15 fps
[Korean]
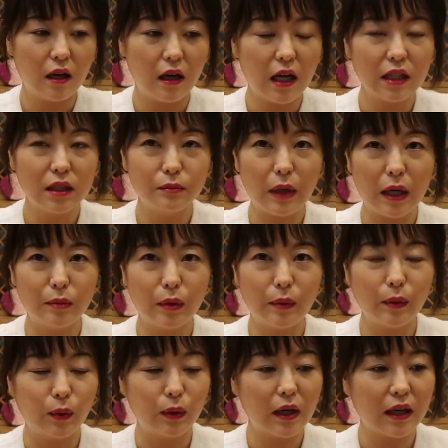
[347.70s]
아, 하는
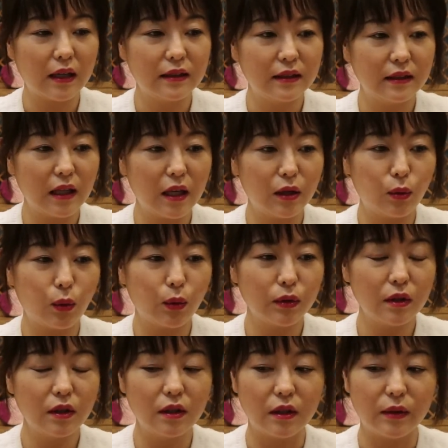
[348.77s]
방법이 올라갔는데
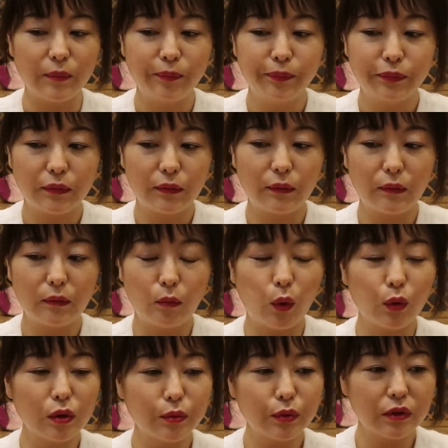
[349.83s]
요거는 음,
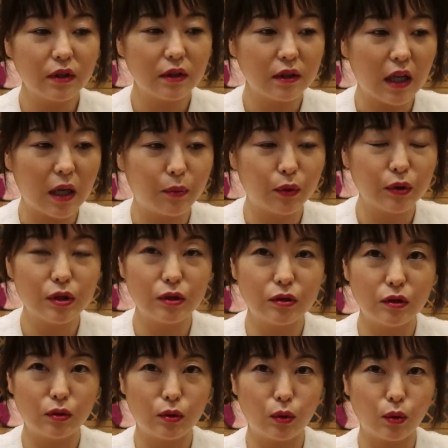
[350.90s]
모든 분들이 다 보실
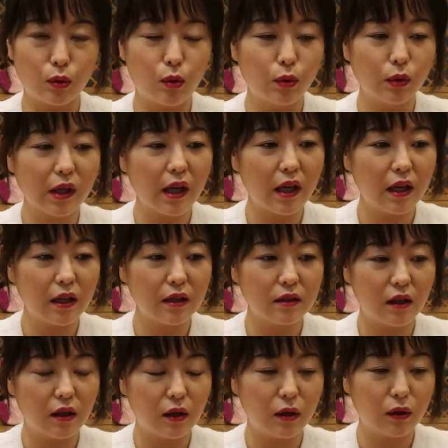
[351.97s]
수 있도록
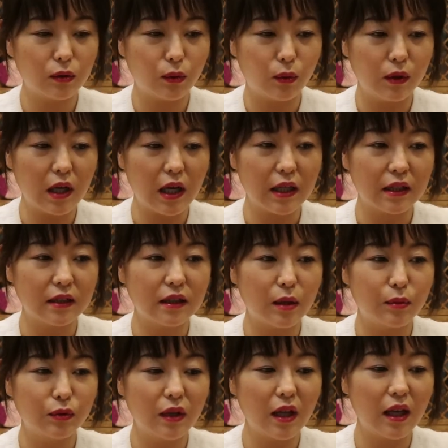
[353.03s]
공개로 올라와 있기
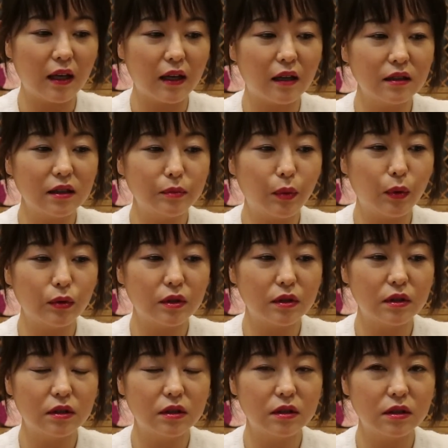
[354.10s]
때문에
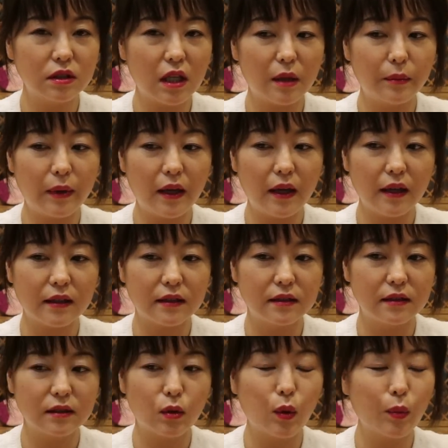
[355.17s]
커들포드 샵의
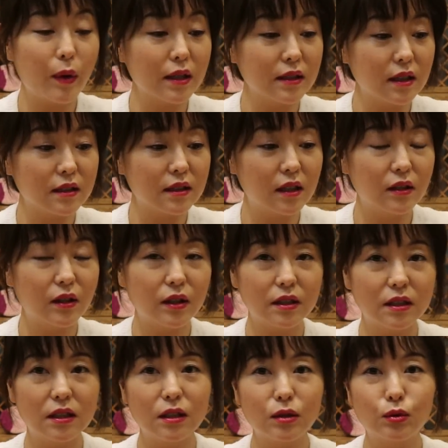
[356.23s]
그 공방장
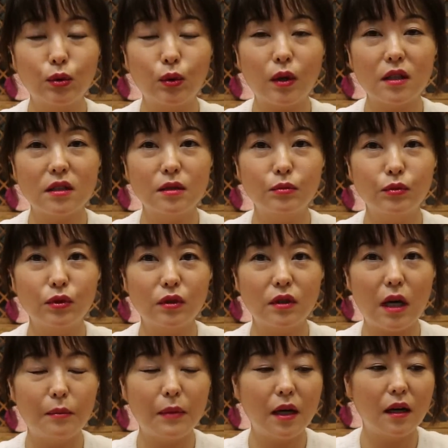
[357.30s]
채널을 구독하신
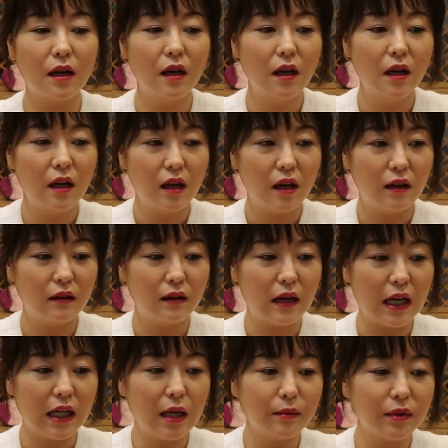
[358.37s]
분들은 아마 어,
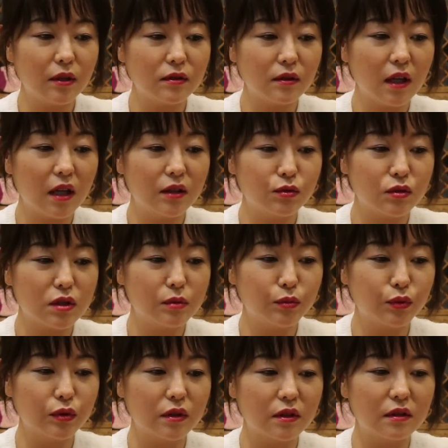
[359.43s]
알람 설정해 두신
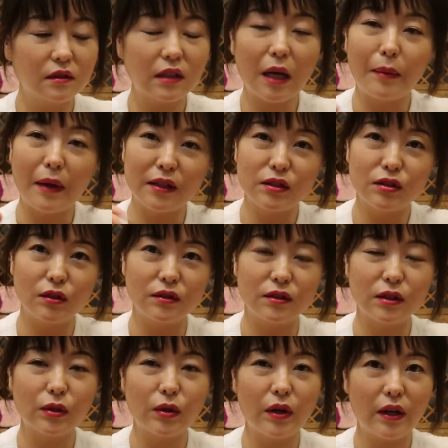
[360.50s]
분들은 다 받으셨을